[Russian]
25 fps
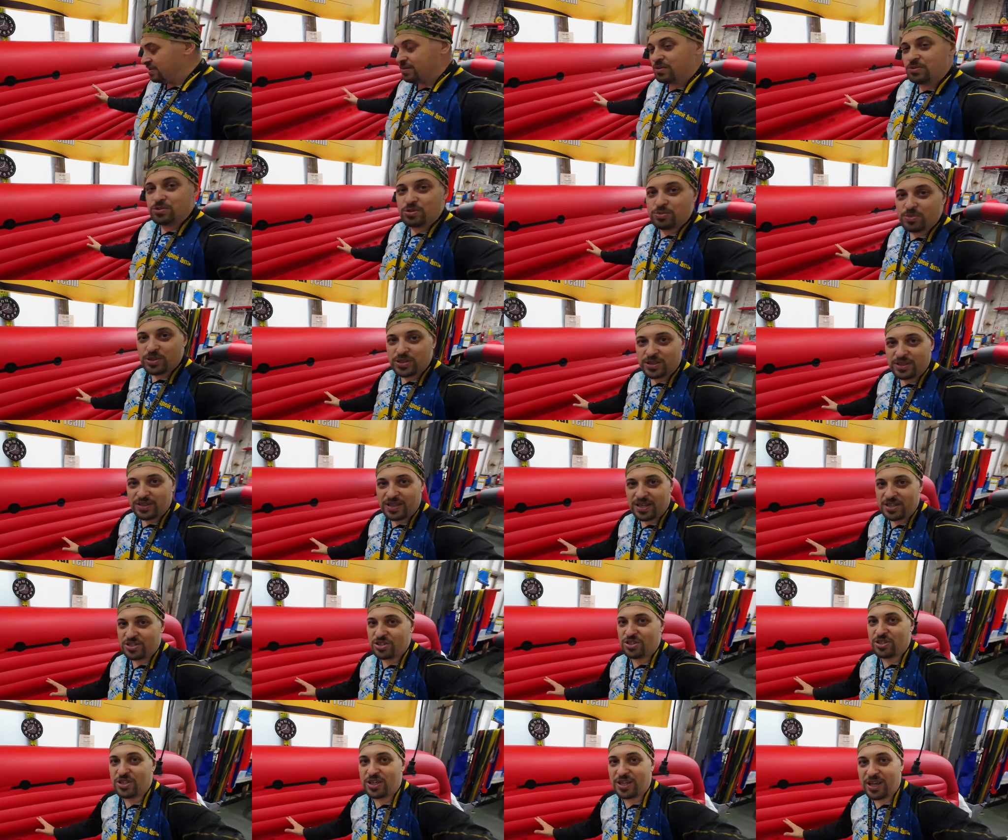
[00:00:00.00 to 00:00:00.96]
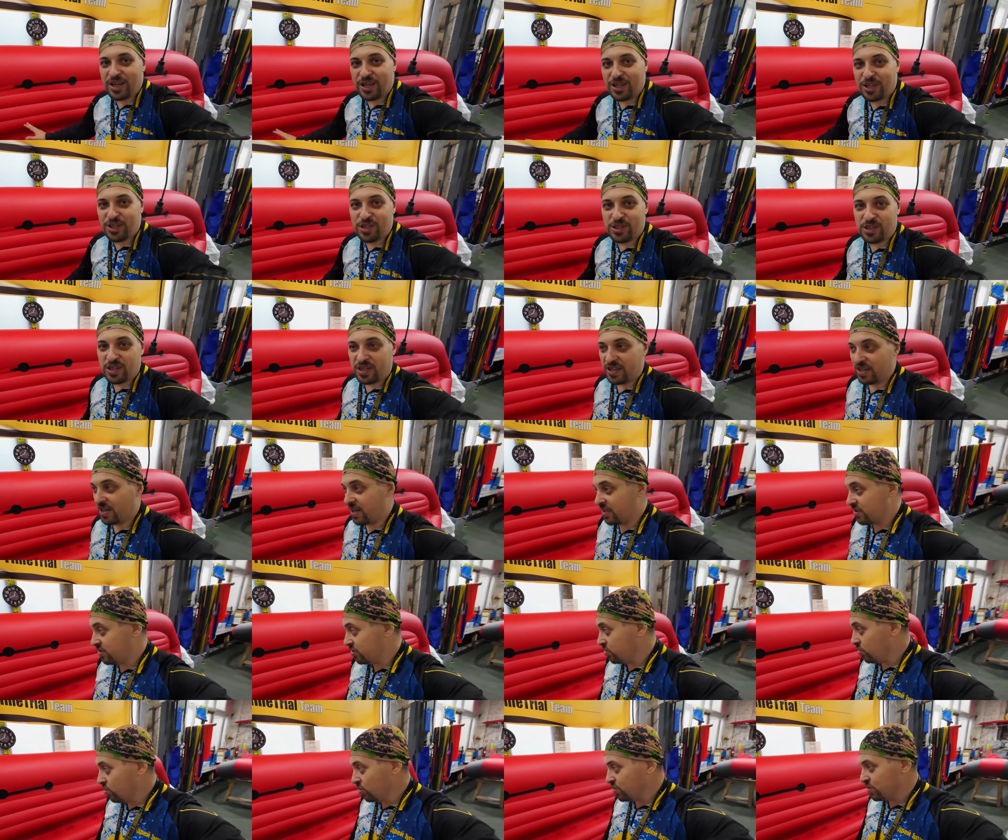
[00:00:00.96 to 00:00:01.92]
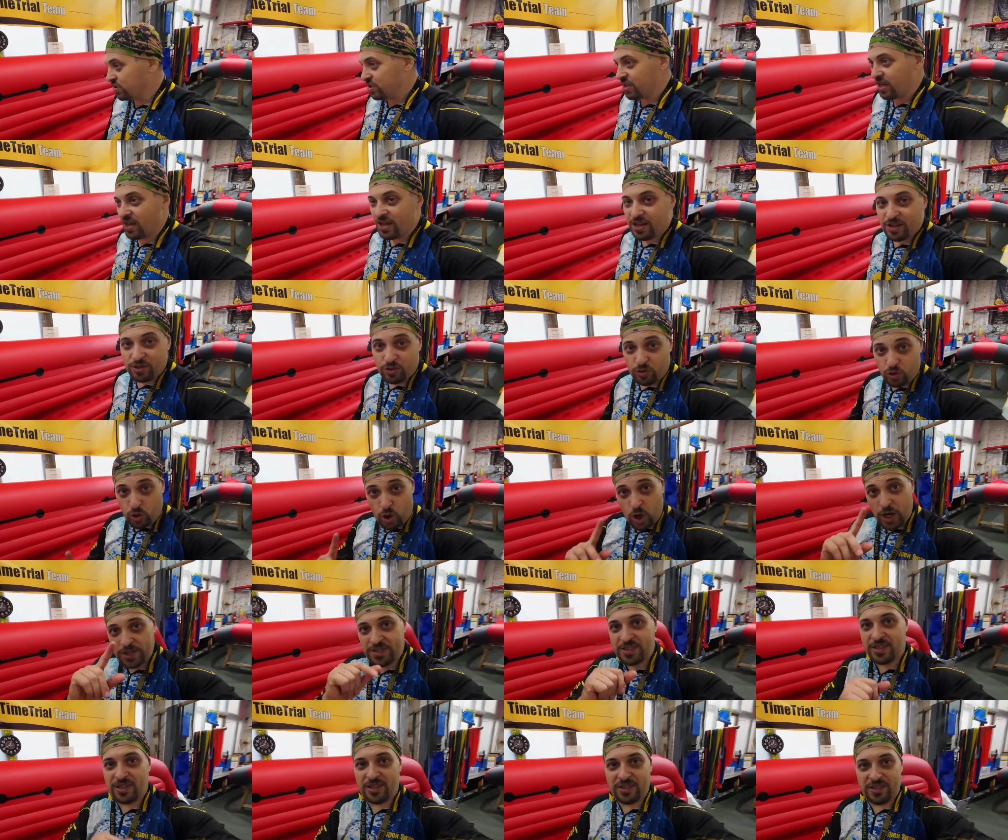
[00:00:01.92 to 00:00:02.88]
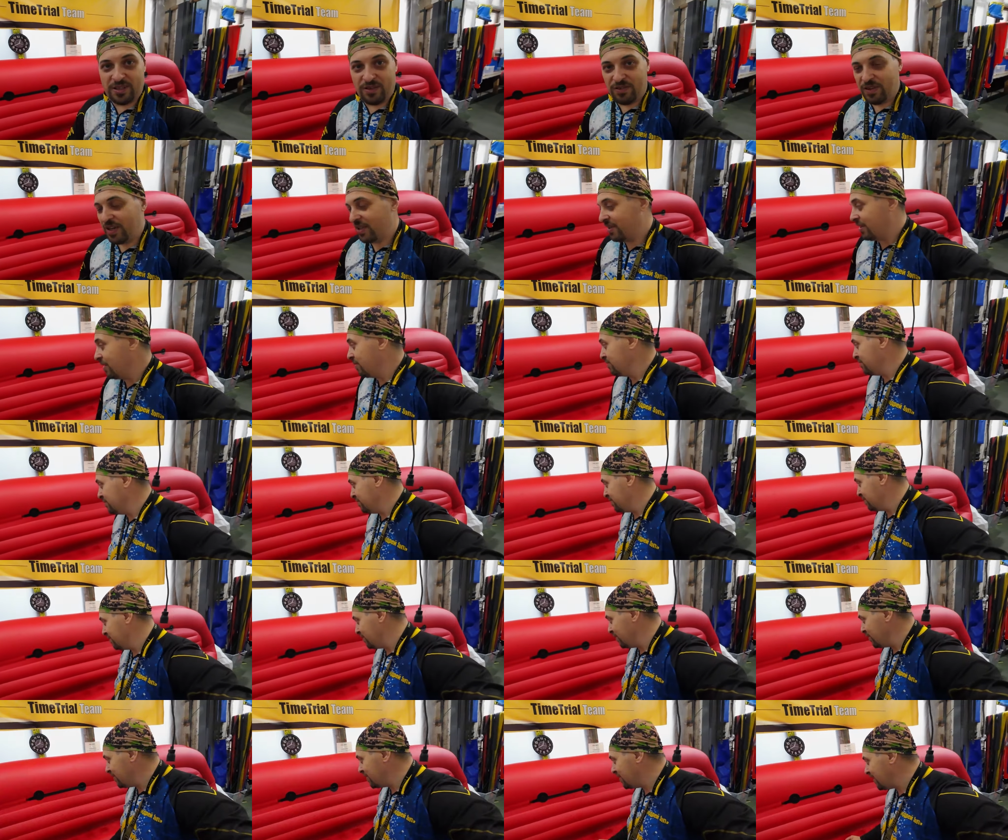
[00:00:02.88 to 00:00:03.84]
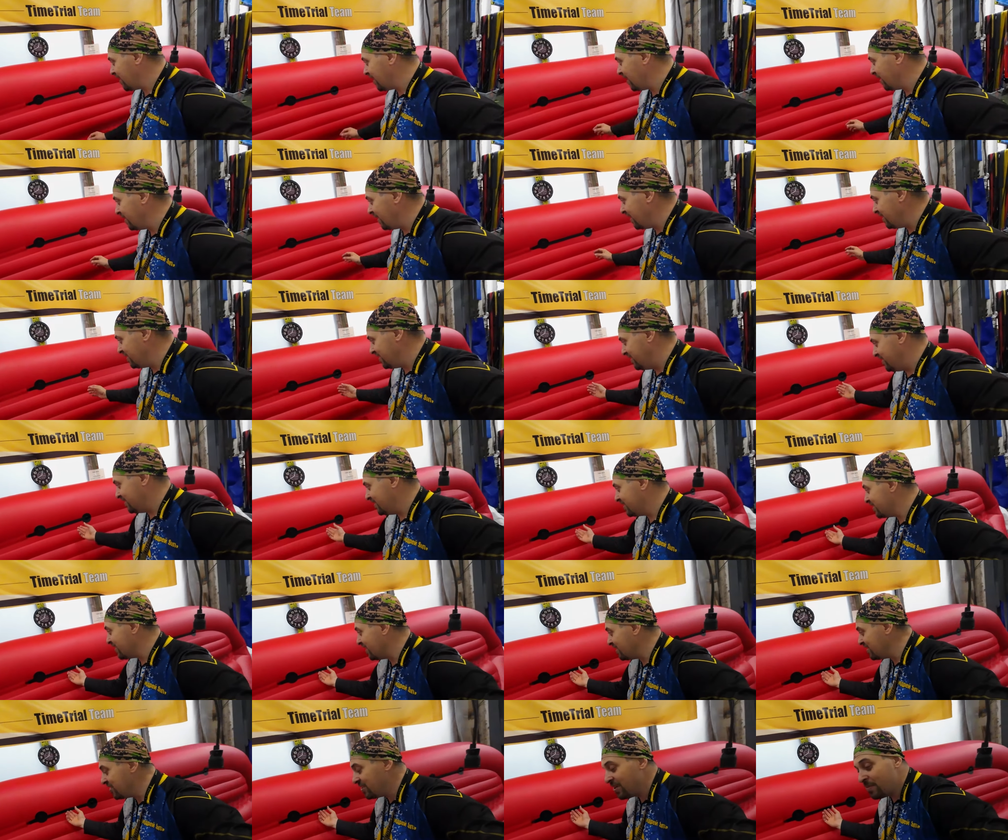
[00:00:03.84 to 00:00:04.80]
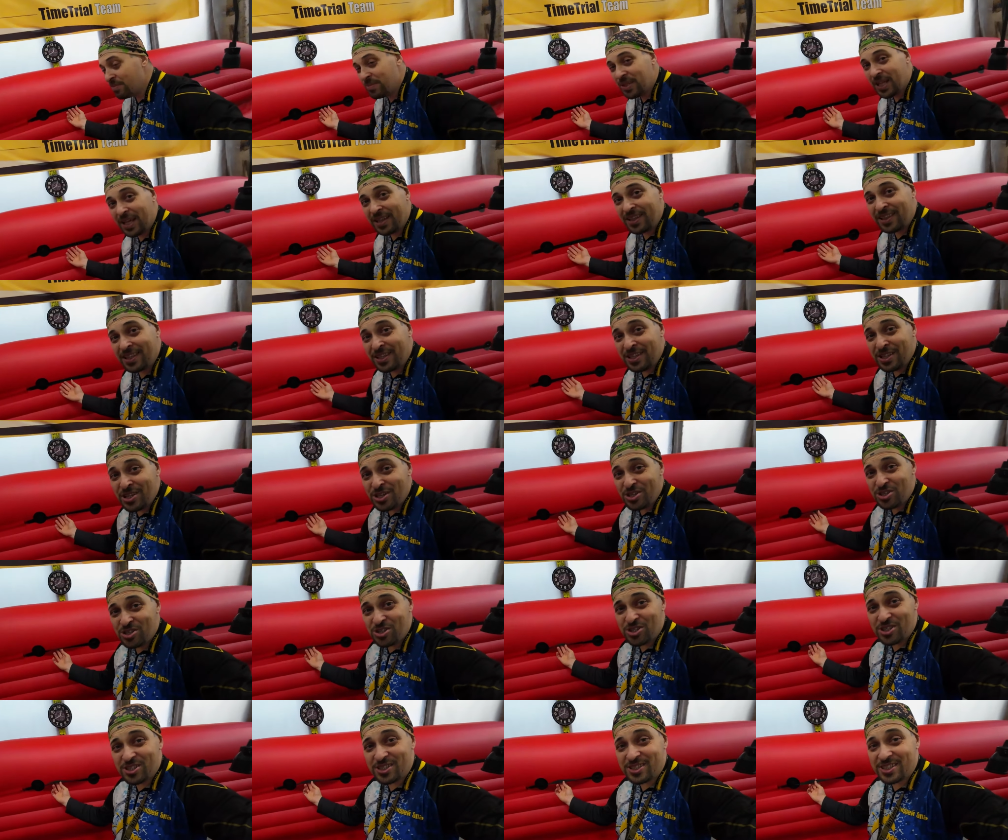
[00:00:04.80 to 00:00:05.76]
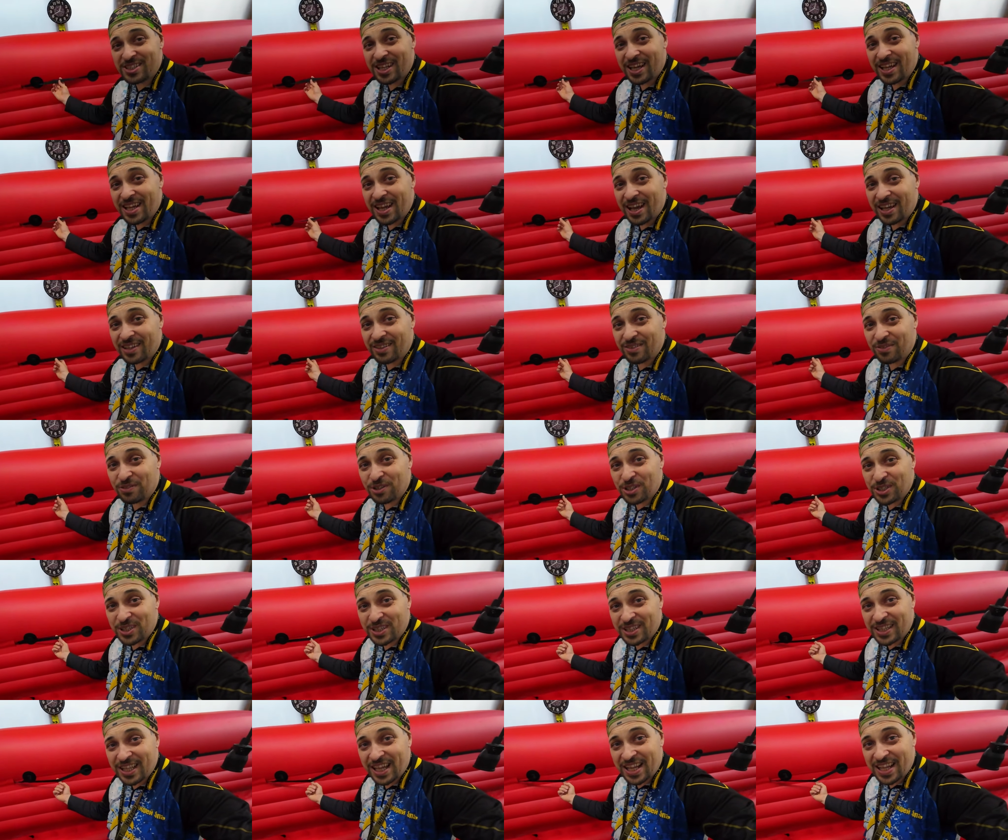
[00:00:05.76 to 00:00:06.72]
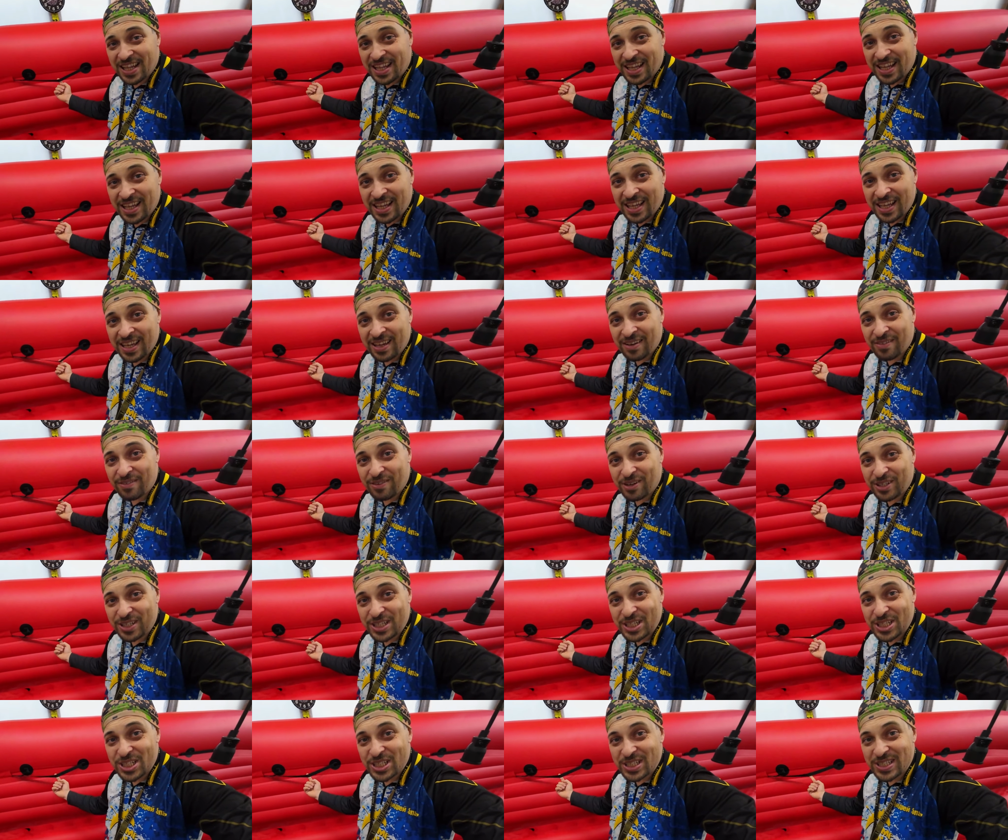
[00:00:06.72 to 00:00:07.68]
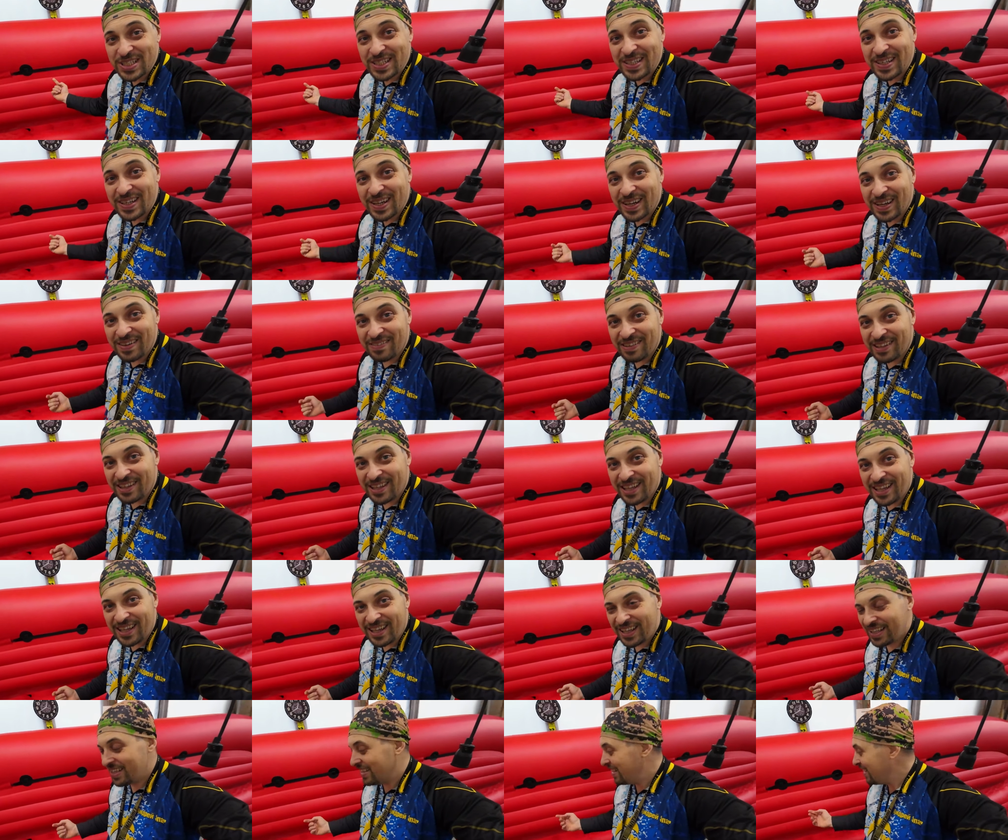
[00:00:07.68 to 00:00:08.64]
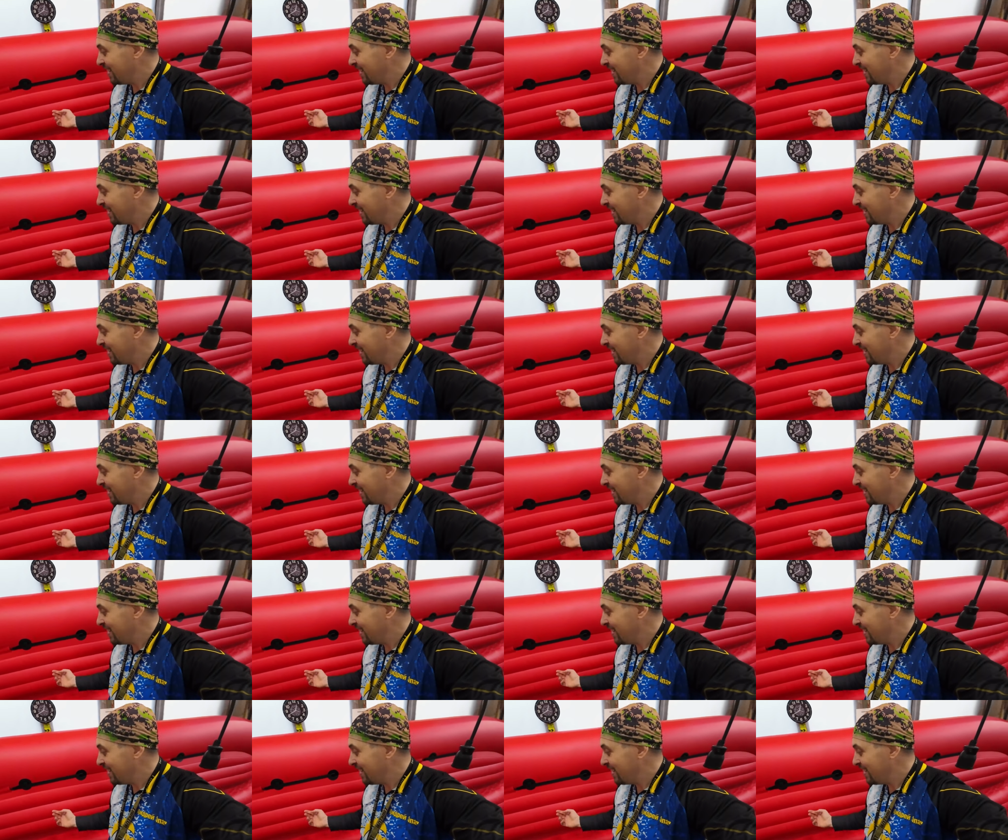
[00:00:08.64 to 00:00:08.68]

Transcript: В общем, это наша такая хитрая конструкция. Но дело не в этом. Вот догадайтесь, зачем на днище стоят вот такие вот штыковины?